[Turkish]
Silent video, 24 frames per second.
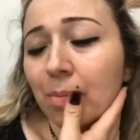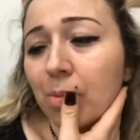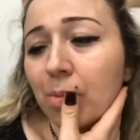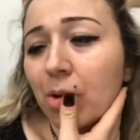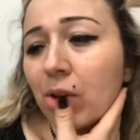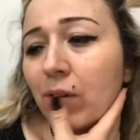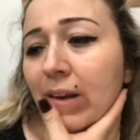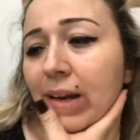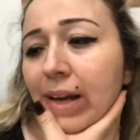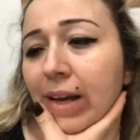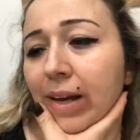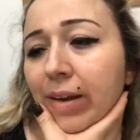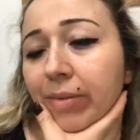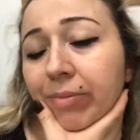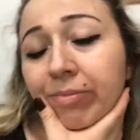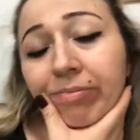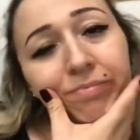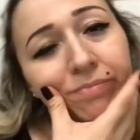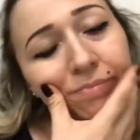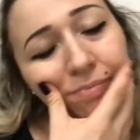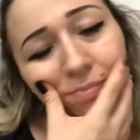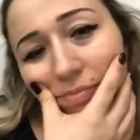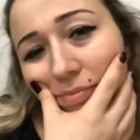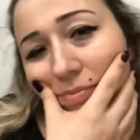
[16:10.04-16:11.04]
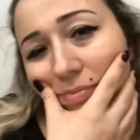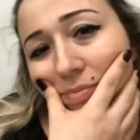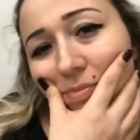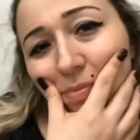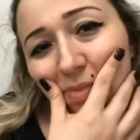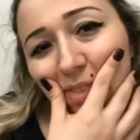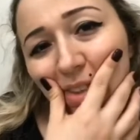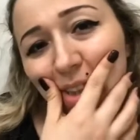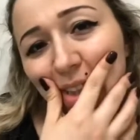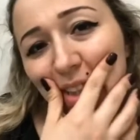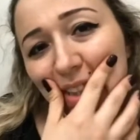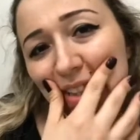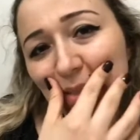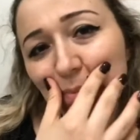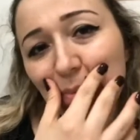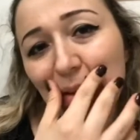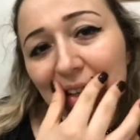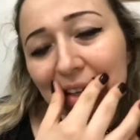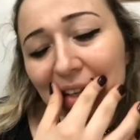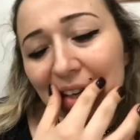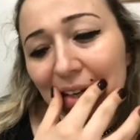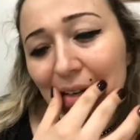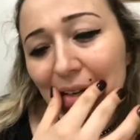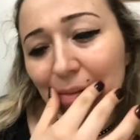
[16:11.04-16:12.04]
Böyle.
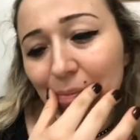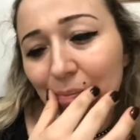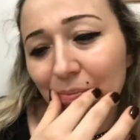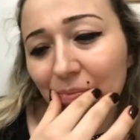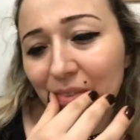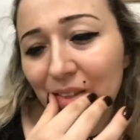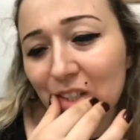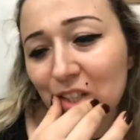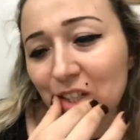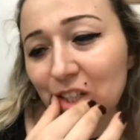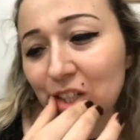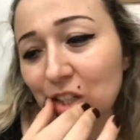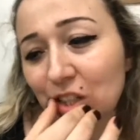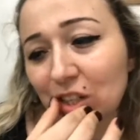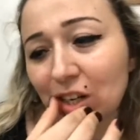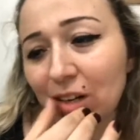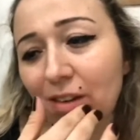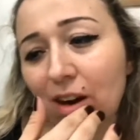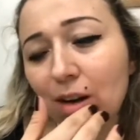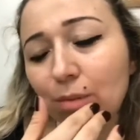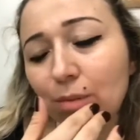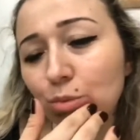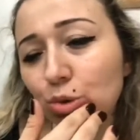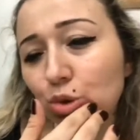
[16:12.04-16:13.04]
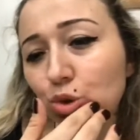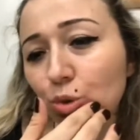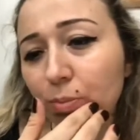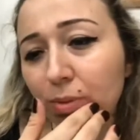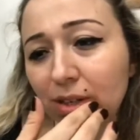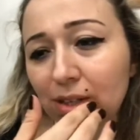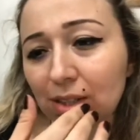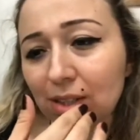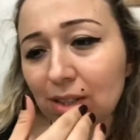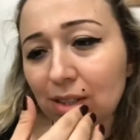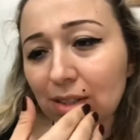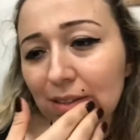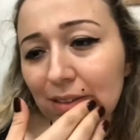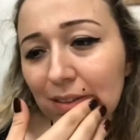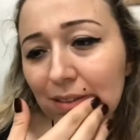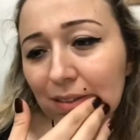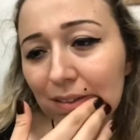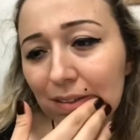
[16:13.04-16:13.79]
Kısmet diyelim. Çıkacağı varmış o paranın.